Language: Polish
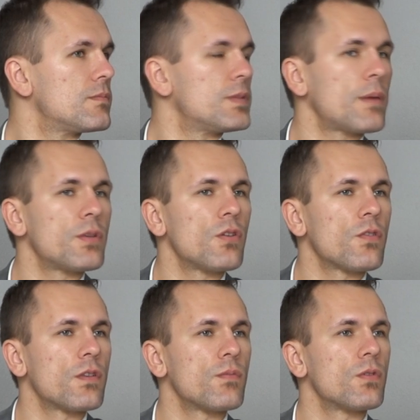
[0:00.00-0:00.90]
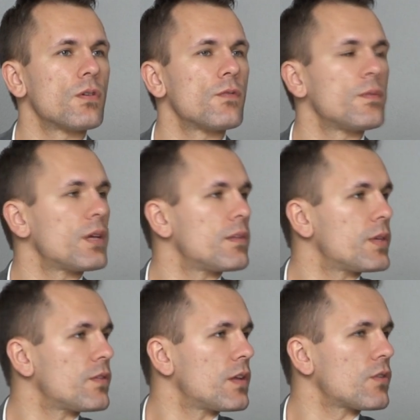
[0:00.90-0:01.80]
My mamy dostęp do wymian
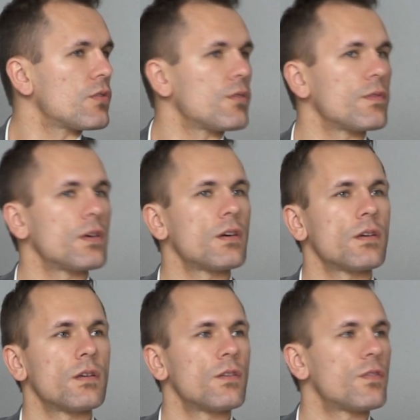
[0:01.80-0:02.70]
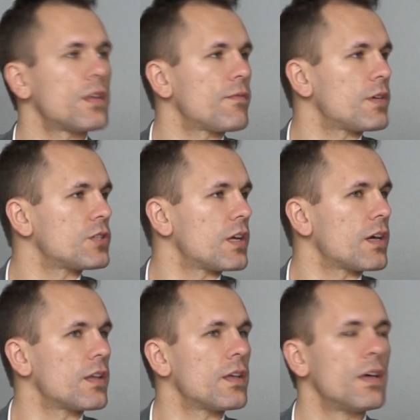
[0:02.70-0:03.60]
międzynarodowych, y, strefa
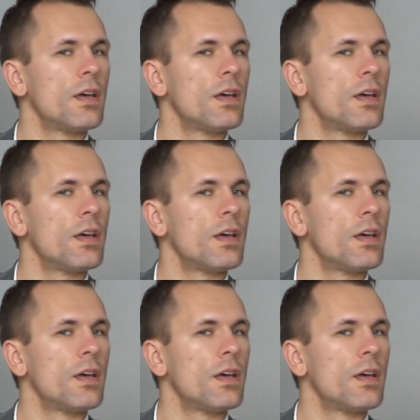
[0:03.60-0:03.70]
Schengen,